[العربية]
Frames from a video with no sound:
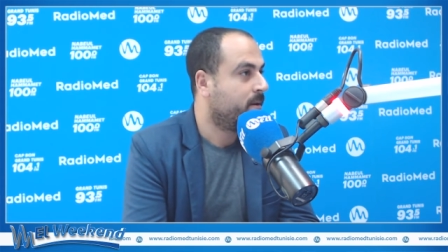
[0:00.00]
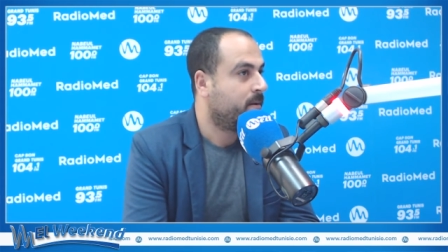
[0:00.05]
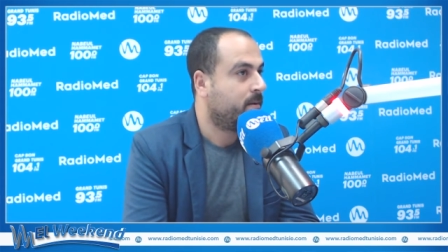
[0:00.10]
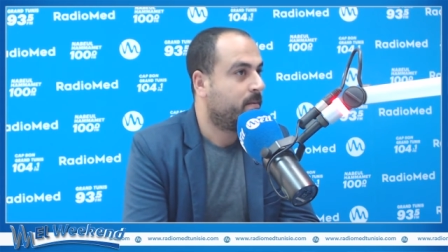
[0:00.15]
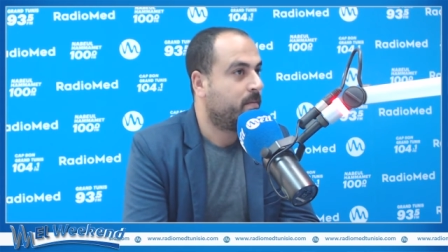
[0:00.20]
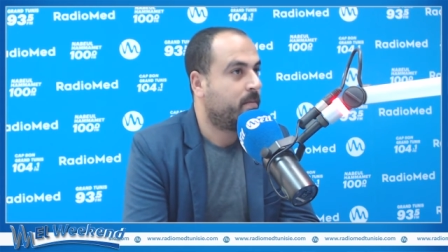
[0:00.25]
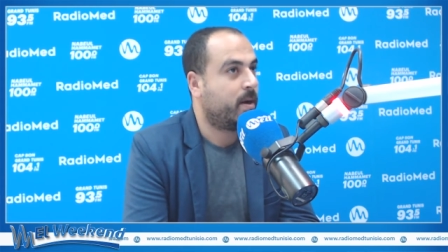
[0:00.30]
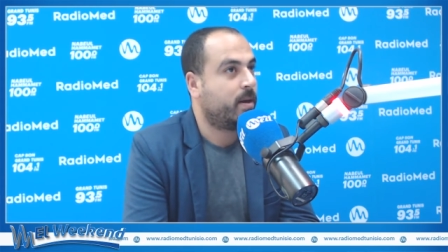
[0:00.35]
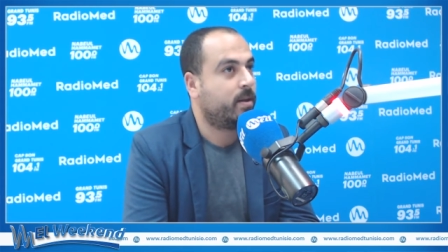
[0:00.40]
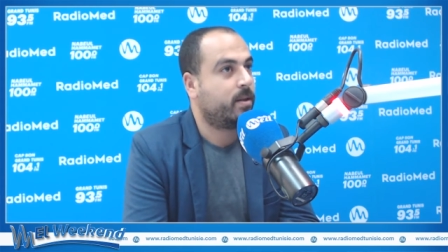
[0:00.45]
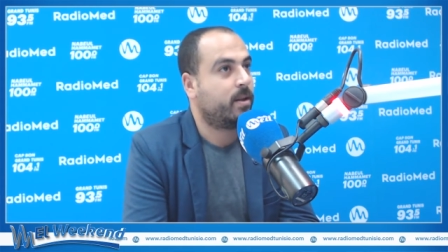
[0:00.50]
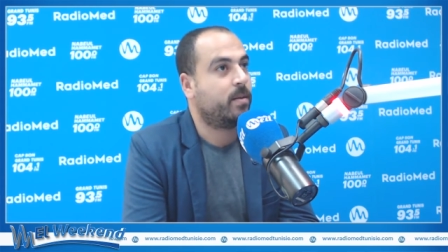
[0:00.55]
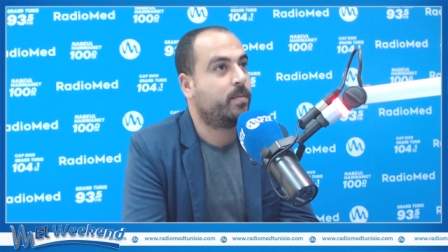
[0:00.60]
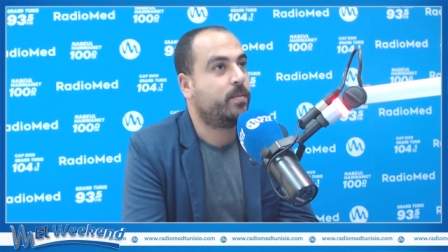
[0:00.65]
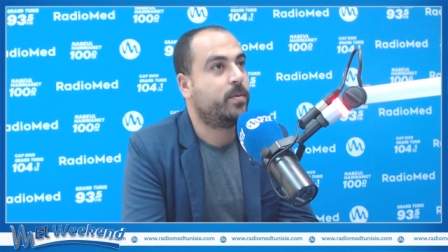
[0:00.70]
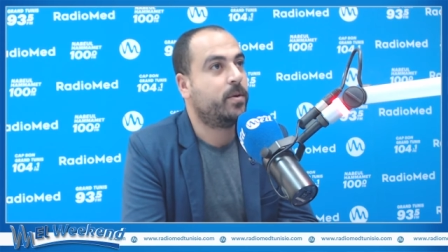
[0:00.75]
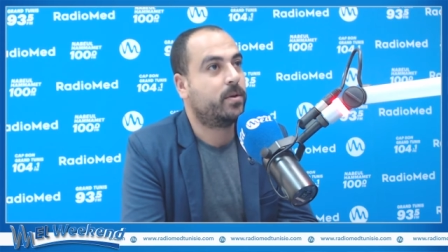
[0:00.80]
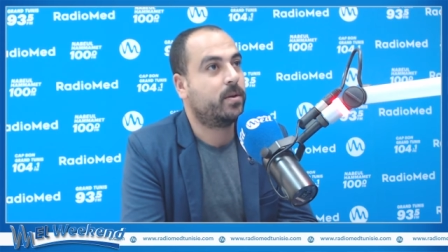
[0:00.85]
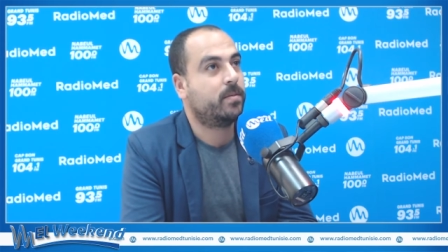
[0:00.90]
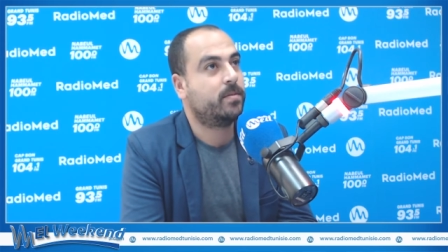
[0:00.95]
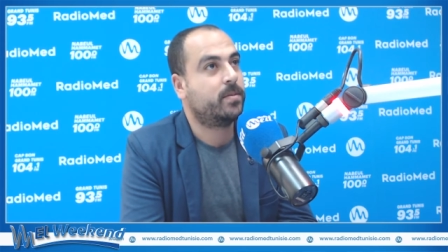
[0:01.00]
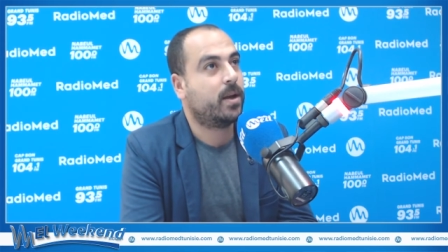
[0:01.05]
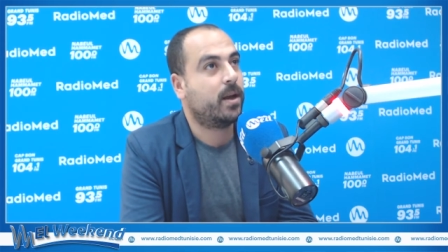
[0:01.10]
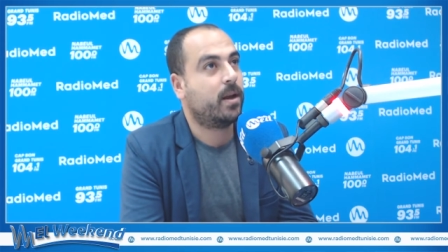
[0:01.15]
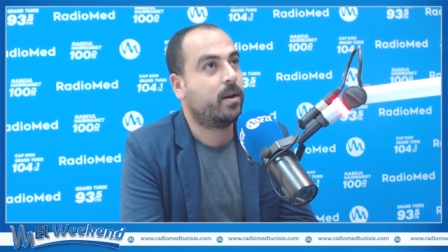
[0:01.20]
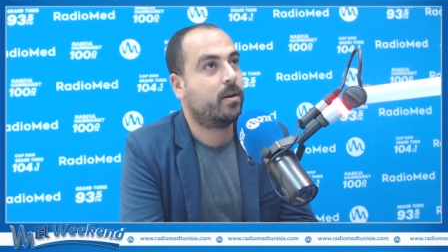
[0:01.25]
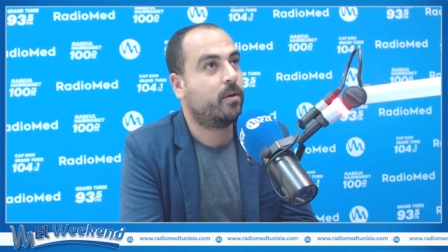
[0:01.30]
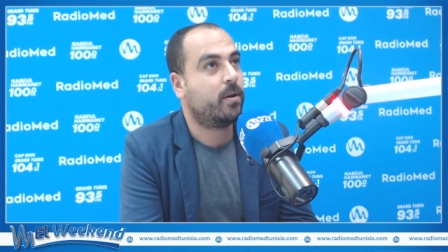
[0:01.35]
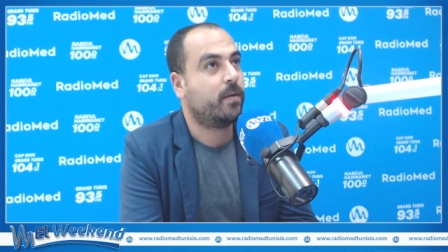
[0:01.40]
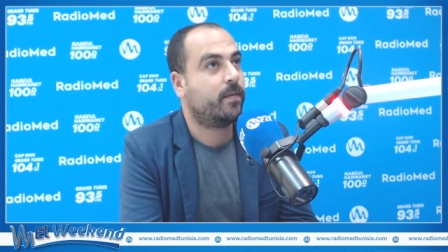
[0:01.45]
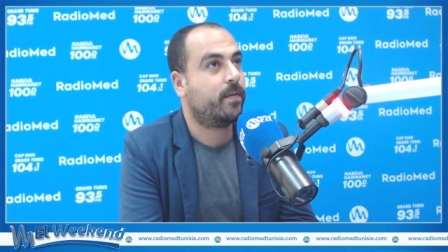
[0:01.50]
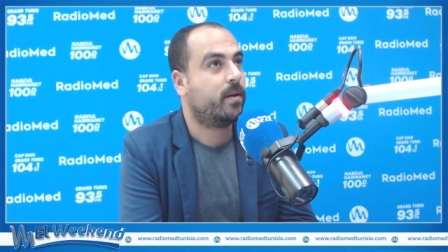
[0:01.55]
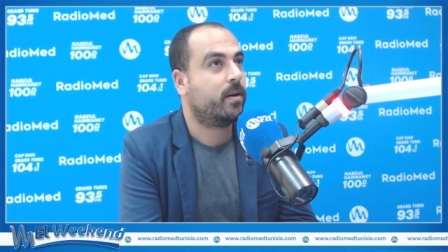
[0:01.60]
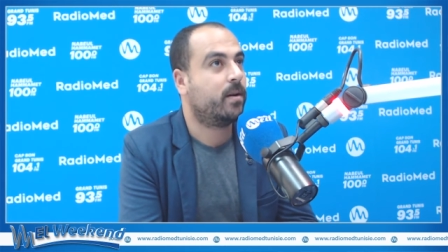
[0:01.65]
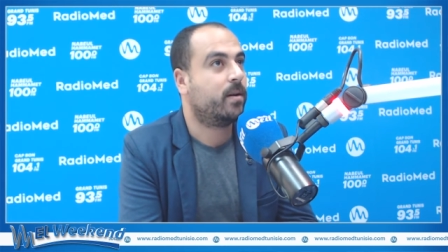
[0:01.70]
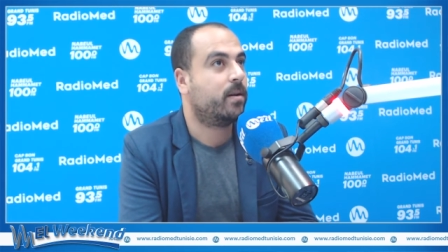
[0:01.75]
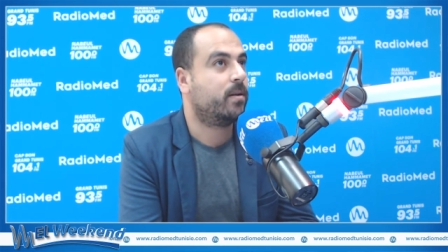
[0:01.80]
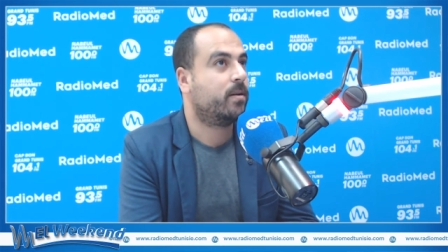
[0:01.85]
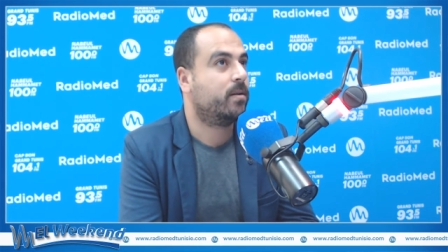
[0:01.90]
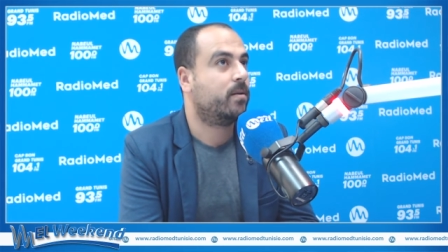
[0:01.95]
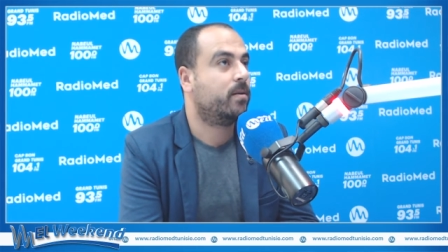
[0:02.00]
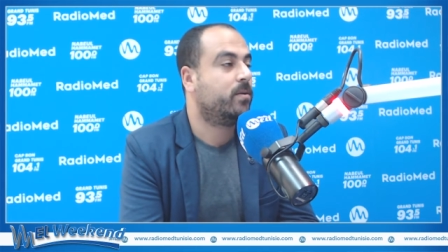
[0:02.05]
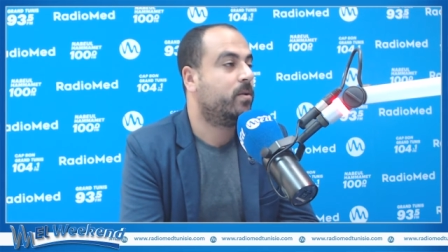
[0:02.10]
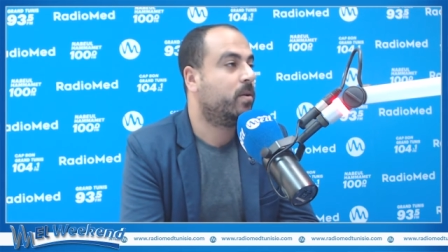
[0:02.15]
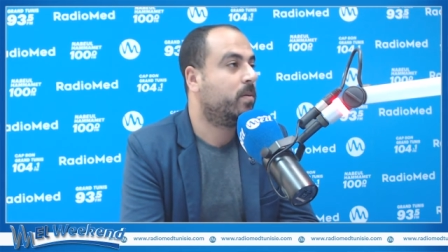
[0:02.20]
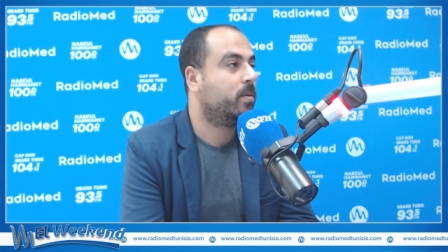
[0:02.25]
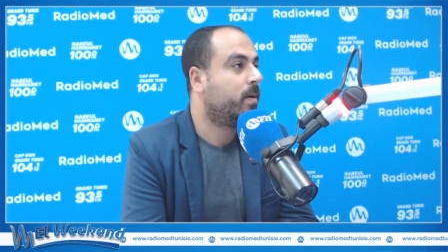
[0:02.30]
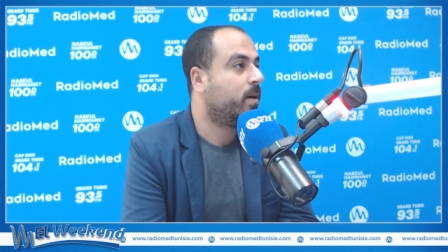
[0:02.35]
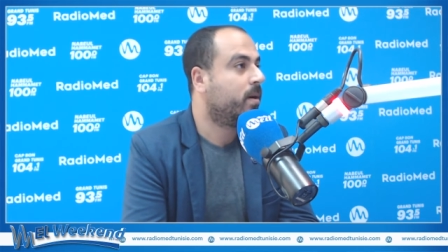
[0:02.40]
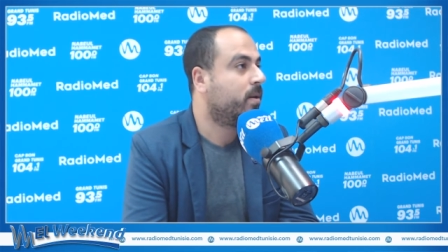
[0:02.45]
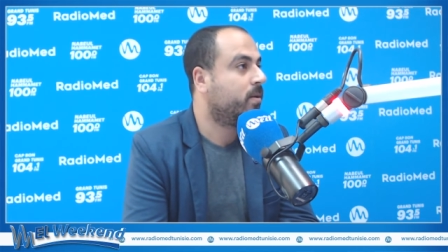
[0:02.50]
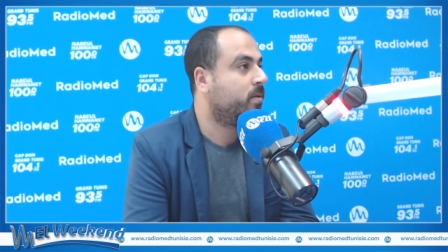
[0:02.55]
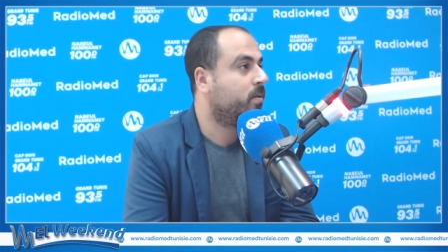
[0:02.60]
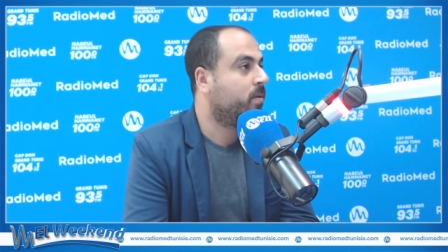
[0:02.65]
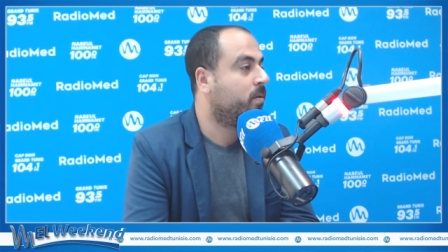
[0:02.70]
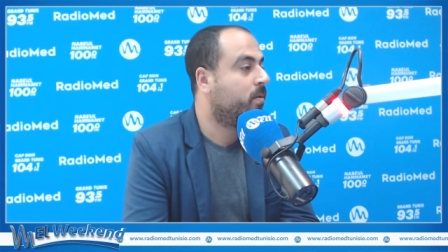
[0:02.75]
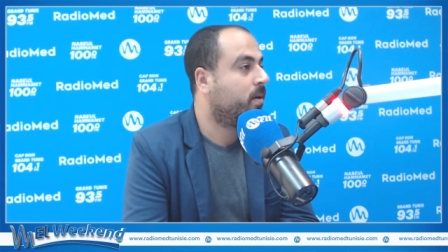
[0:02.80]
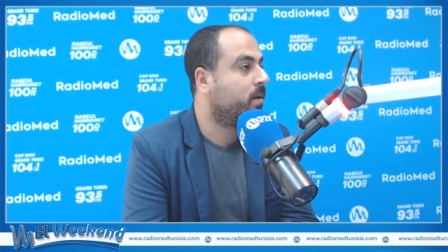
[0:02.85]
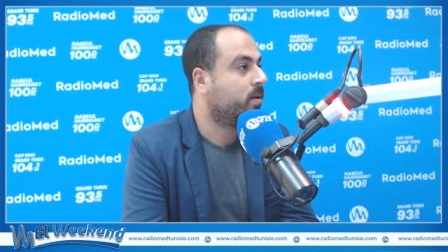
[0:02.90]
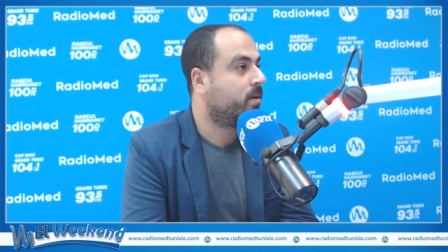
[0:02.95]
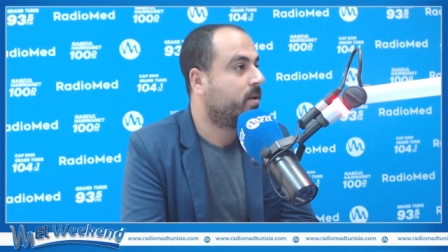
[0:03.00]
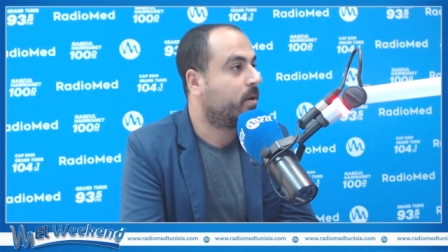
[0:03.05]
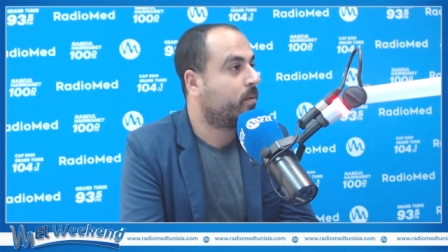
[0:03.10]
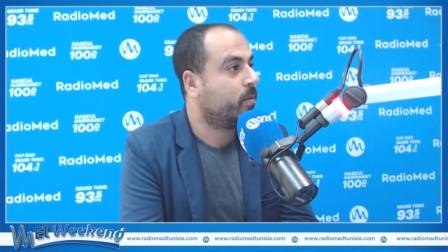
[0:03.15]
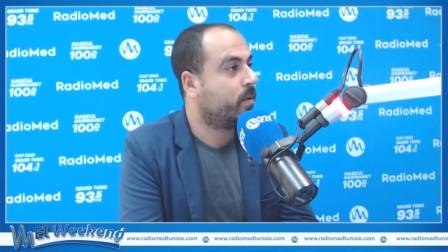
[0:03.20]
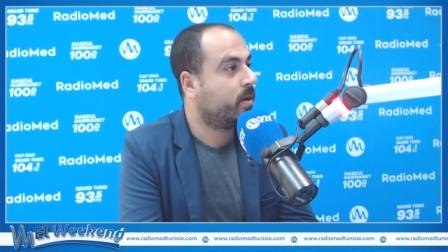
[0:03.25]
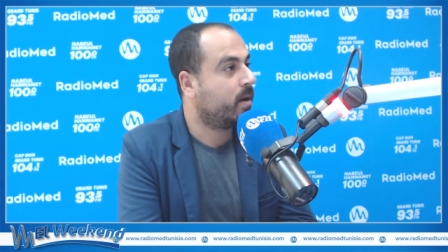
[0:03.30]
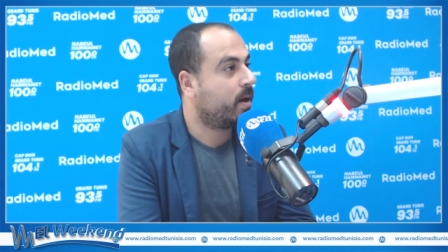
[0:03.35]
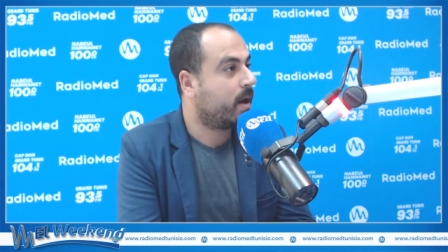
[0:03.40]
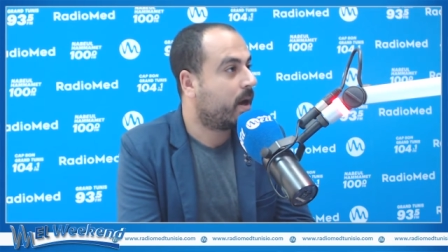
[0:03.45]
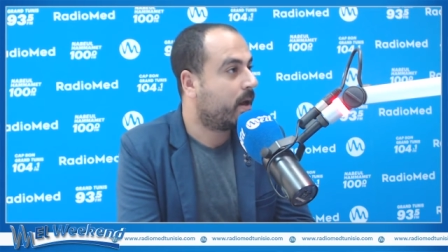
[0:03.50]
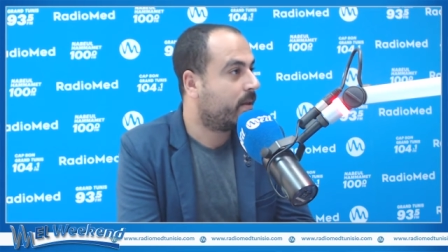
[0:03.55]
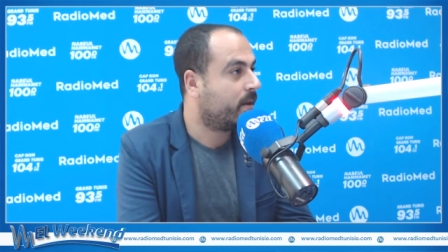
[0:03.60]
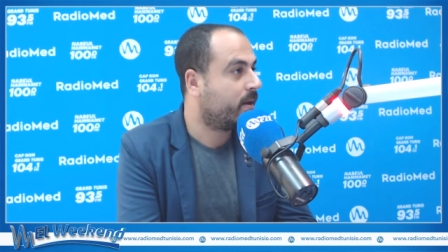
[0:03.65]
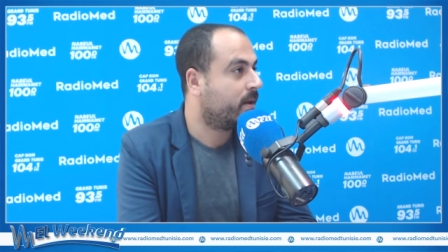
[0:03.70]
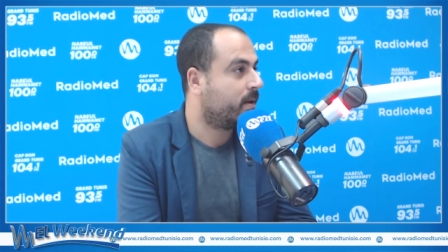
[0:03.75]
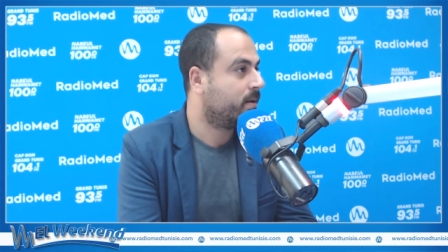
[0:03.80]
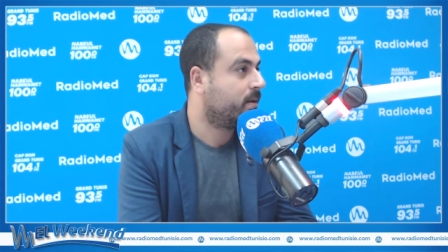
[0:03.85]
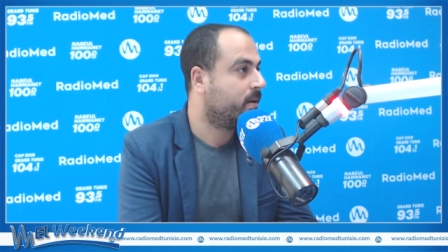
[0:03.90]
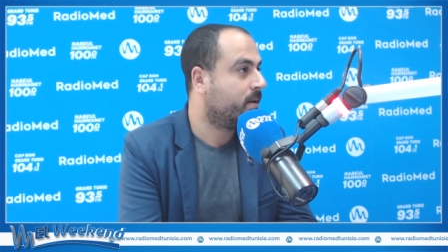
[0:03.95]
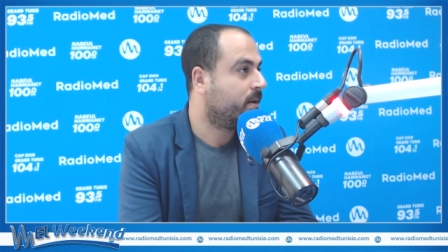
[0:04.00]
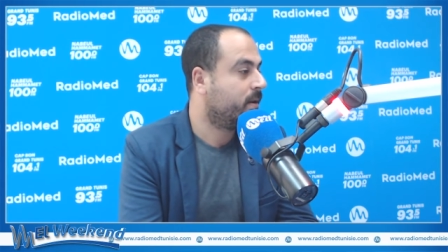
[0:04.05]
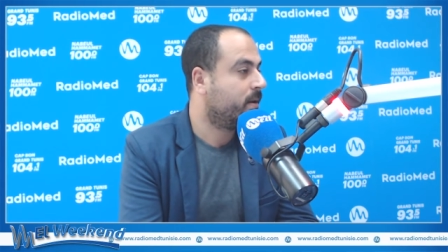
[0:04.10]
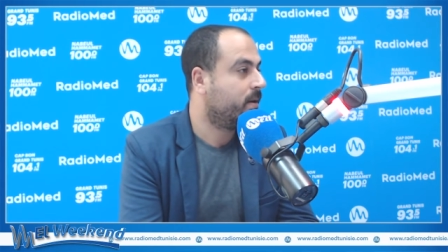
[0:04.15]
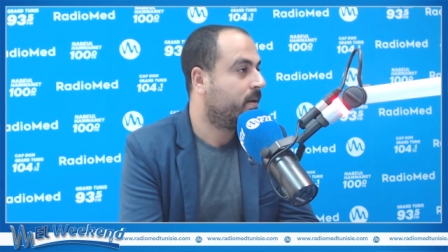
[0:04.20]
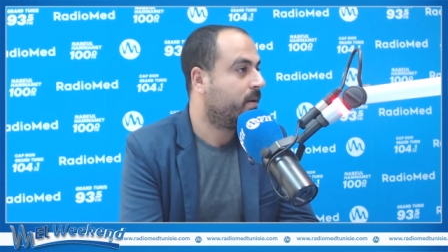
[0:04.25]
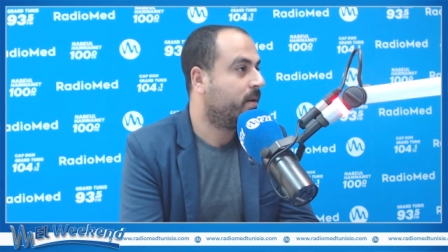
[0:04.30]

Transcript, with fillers: معناتها البيوت نتاع الغرفه الدباز هو تكوين الاعضاء أيه.